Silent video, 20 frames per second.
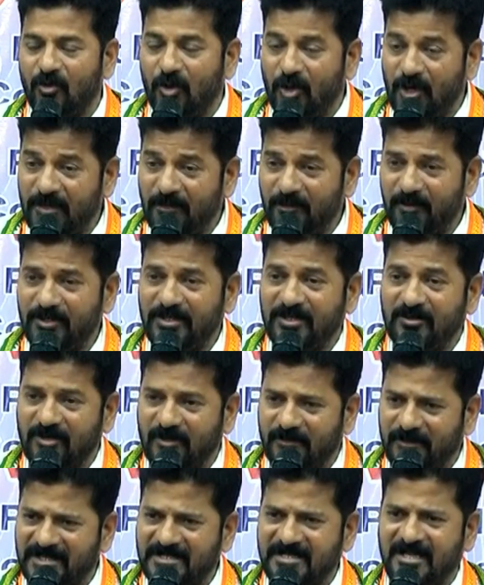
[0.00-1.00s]
ఓడిపోతే
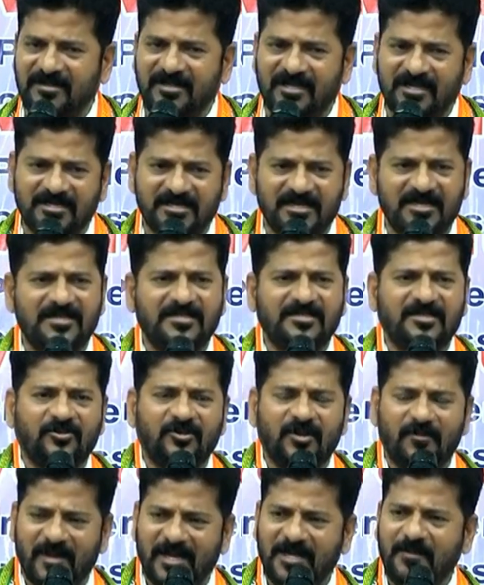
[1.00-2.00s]
కూడా ప్రజలు తిరస్కరిస్తే
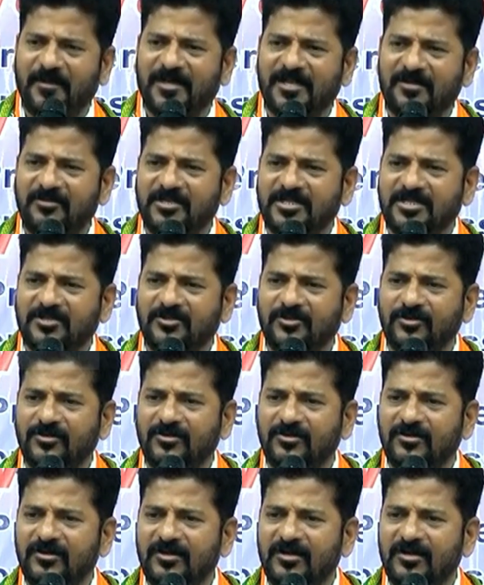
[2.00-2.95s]
కూడా మళ్ళీ పదవి ఇచ్చిండు